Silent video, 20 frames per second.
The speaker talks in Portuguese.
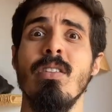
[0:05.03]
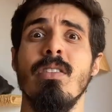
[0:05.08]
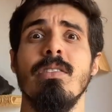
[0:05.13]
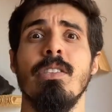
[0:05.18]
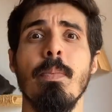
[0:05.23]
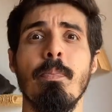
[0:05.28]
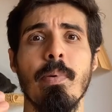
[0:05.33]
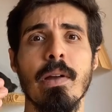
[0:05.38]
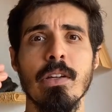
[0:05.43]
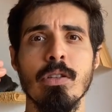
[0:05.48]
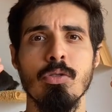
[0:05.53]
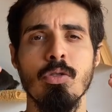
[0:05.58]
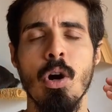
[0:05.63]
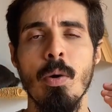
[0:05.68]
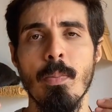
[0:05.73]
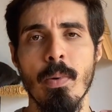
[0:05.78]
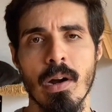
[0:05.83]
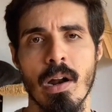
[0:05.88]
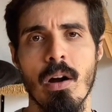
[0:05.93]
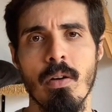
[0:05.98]
de peso
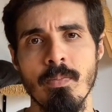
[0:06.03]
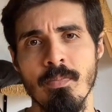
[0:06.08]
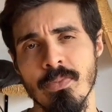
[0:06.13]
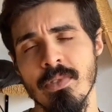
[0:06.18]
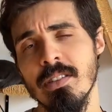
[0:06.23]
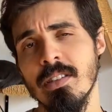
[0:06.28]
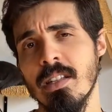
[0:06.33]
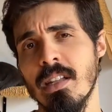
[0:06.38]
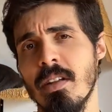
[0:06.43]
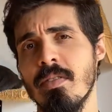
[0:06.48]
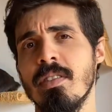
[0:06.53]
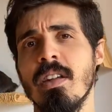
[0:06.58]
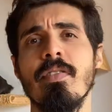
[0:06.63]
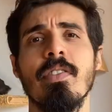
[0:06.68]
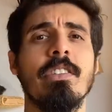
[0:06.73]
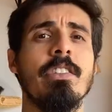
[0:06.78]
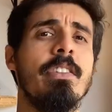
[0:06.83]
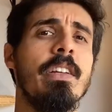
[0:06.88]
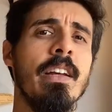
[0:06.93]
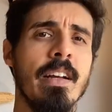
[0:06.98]
corporal você deve estar tá
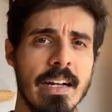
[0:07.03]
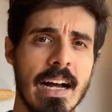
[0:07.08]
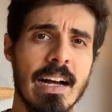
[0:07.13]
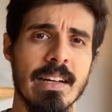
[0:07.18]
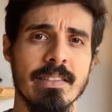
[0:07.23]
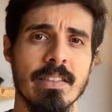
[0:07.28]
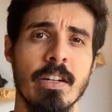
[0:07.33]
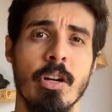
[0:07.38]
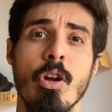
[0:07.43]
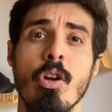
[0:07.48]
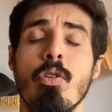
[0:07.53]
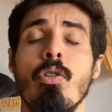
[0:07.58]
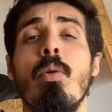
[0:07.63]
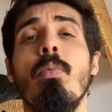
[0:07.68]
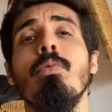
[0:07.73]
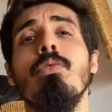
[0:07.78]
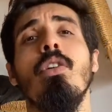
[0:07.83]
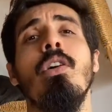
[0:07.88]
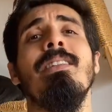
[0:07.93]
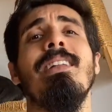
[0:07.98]
fazendo em casa, como
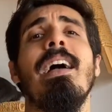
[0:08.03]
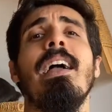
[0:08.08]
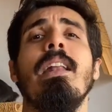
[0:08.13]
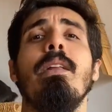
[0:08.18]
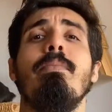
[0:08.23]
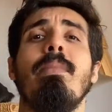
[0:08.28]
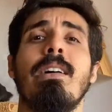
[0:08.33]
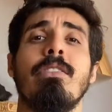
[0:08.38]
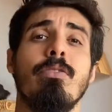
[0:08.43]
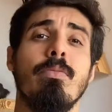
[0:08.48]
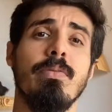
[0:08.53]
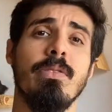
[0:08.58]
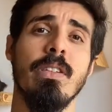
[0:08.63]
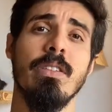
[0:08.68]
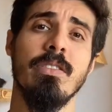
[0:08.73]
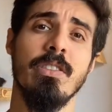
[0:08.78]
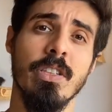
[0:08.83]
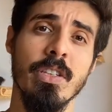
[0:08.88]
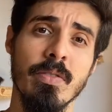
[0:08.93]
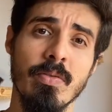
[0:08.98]
tornar ele mais
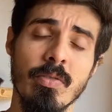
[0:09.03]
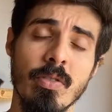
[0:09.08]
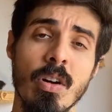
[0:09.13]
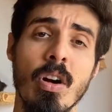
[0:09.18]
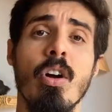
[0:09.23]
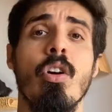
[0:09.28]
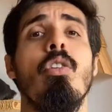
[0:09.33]
objetivo,